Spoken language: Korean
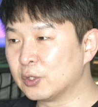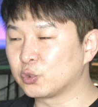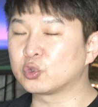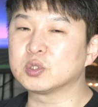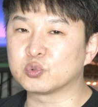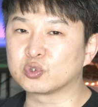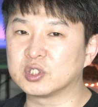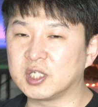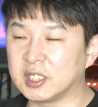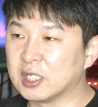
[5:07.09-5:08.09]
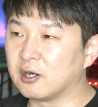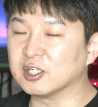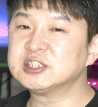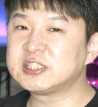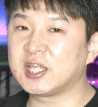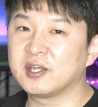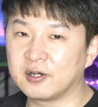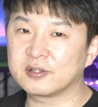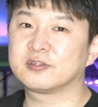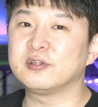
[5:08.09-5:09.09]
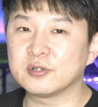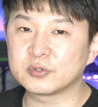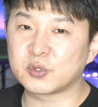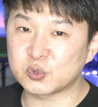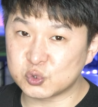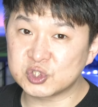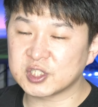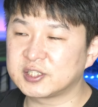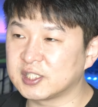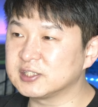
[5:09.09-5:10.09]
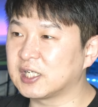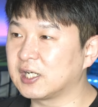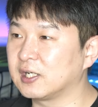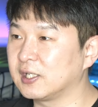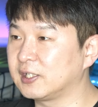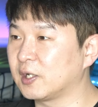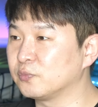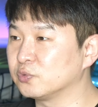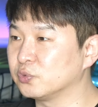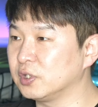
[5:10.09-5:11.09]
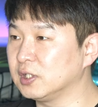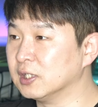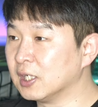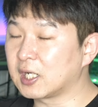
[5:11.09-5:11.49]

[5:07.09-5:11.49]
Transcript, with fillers: 노트북들이 언제 어떤 형태로 출시가 되느냐에 대한 부분이